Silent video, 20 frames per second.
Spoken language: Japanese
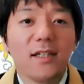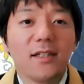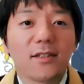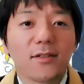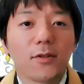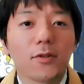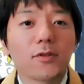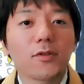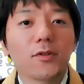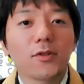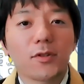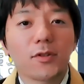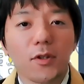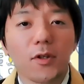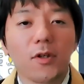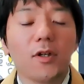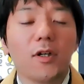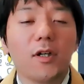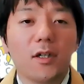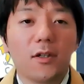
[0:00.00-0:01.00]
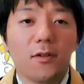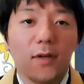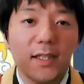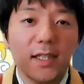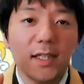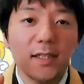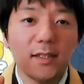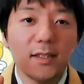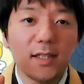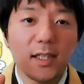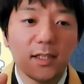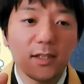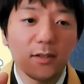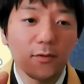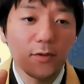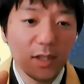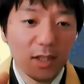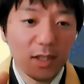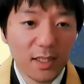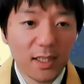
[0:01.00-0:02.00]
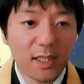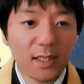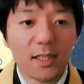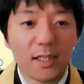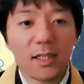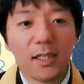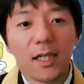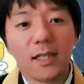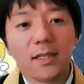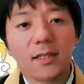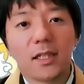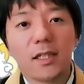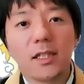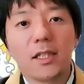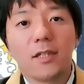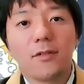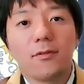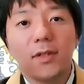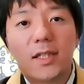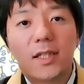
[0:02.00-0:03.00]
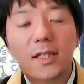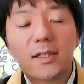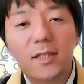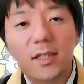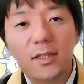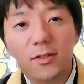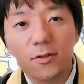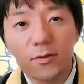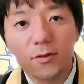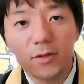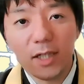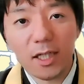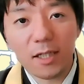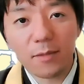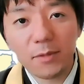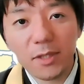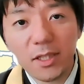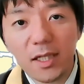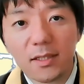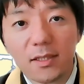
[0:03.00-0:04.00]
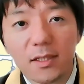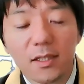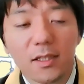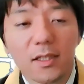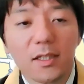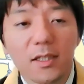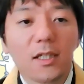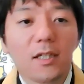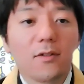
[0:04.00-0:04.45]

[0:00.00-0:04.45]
そうすると、私たちの生き方であったり、私たちの悩みであったり、